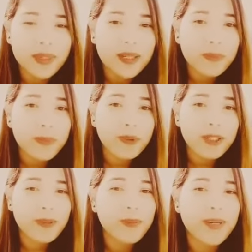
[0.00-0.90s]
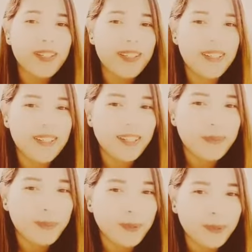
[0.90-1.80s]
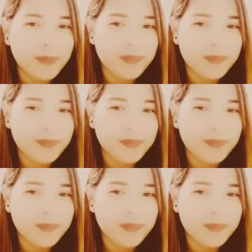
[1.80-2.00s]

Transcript: Sabi po tayong mag-iingat po.